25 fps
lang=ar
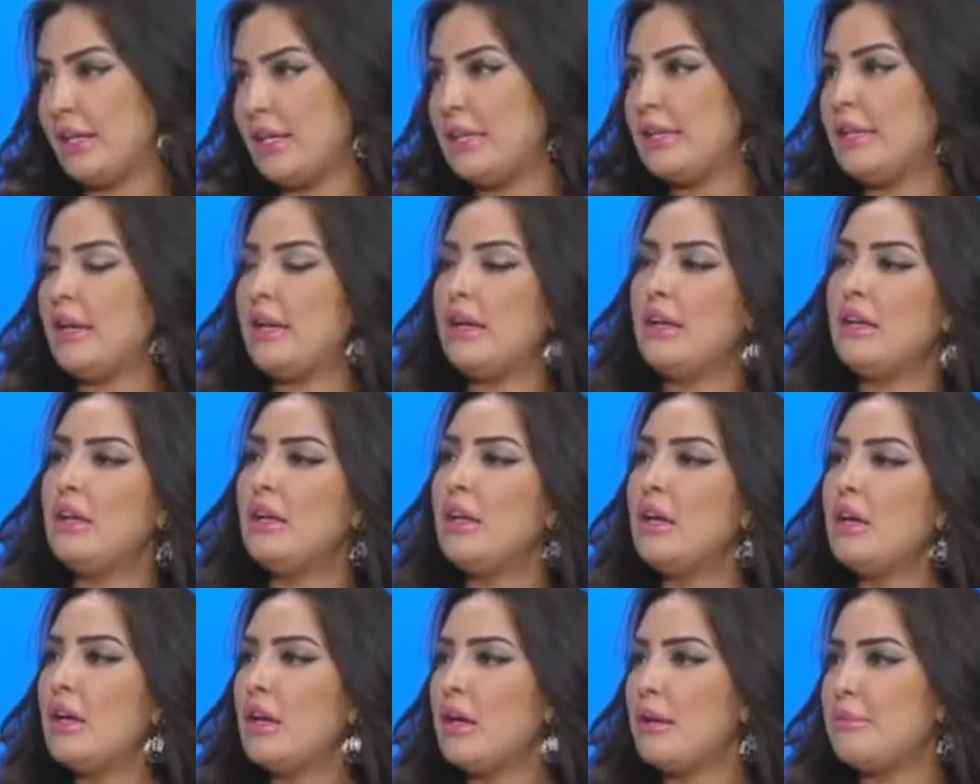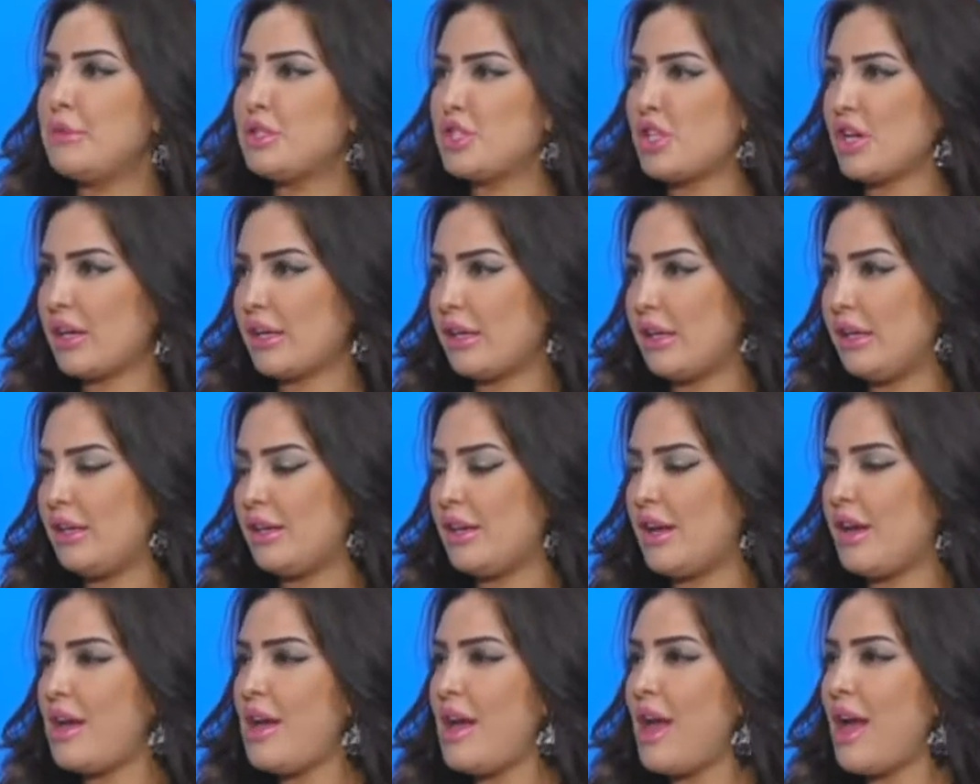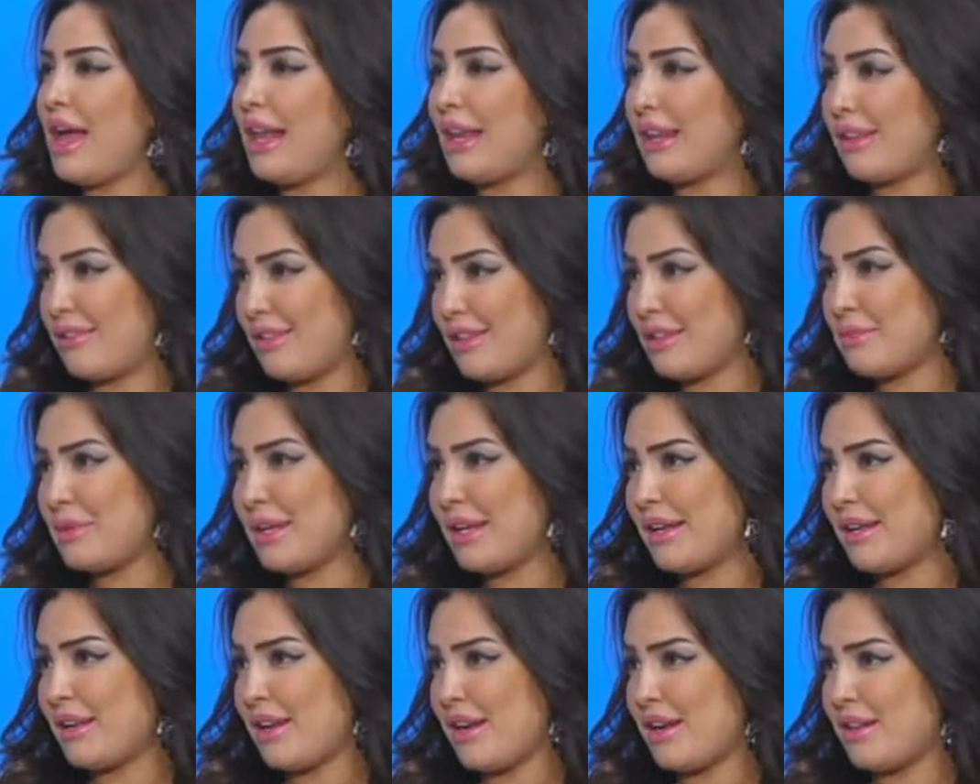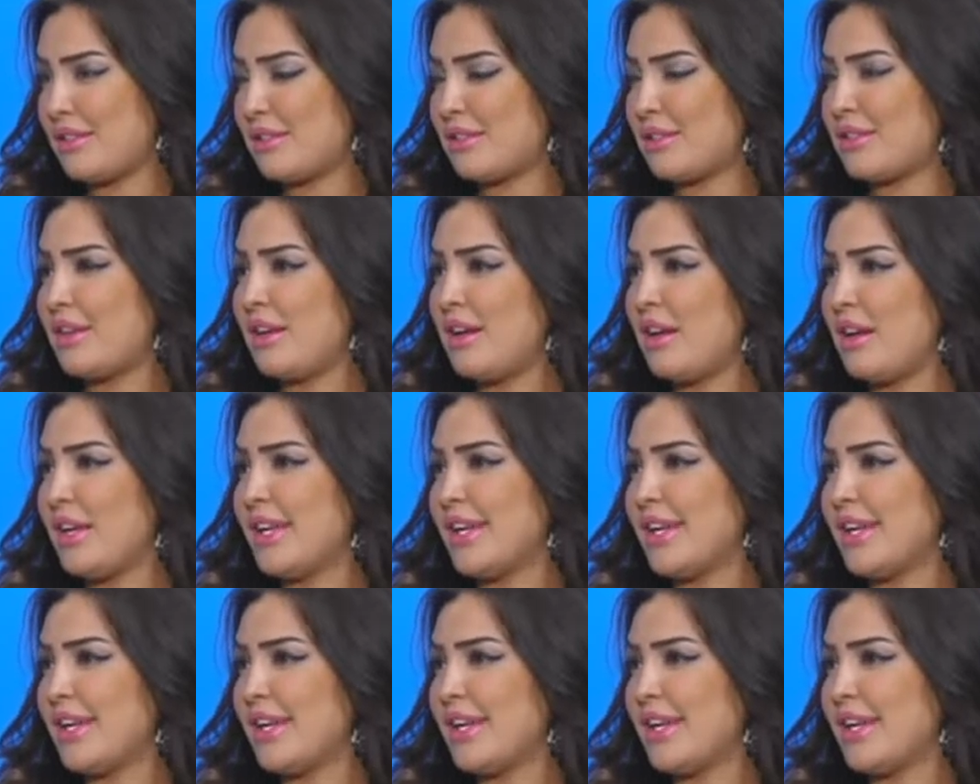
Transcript: احنا نحل مشاكلنا كثير من الناس